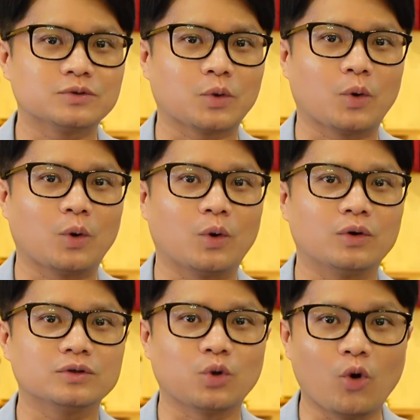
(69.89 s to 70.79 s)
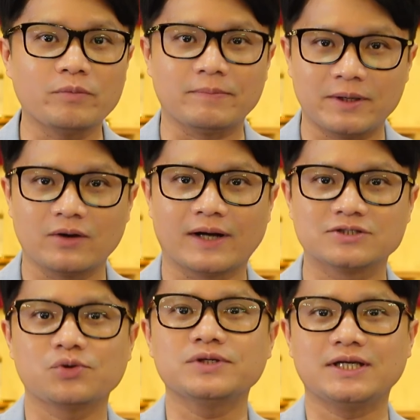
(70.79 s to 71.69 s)
또 도움이 필요한
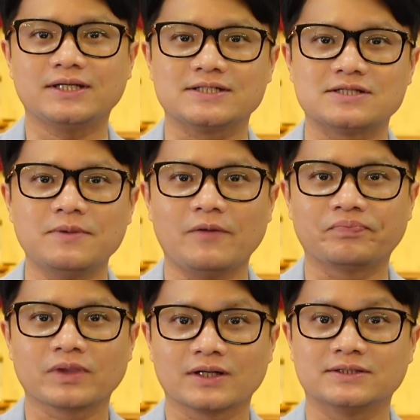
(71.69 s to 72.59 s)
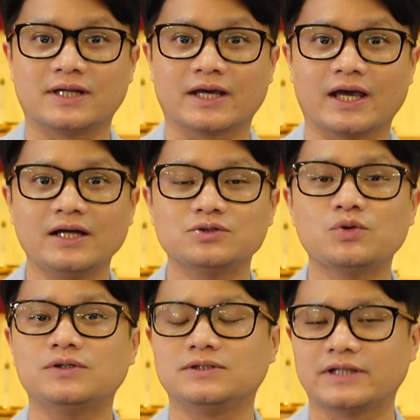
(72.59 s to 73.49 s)
손길이 있으면 그들에게
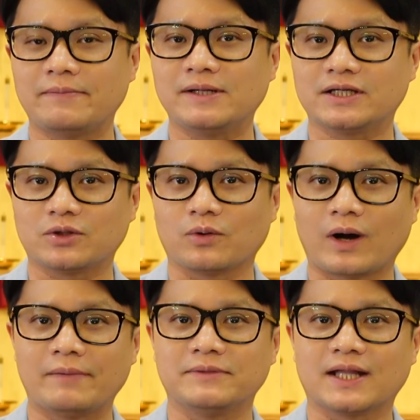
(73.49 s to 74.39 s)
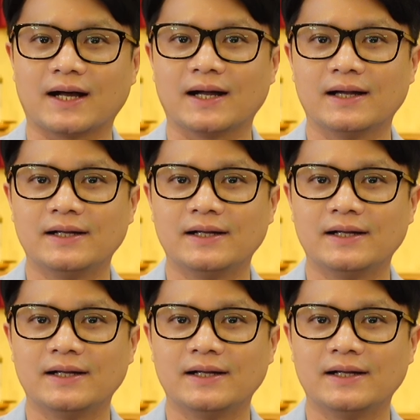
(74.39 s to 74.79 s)
손을 내밀기도 합니다.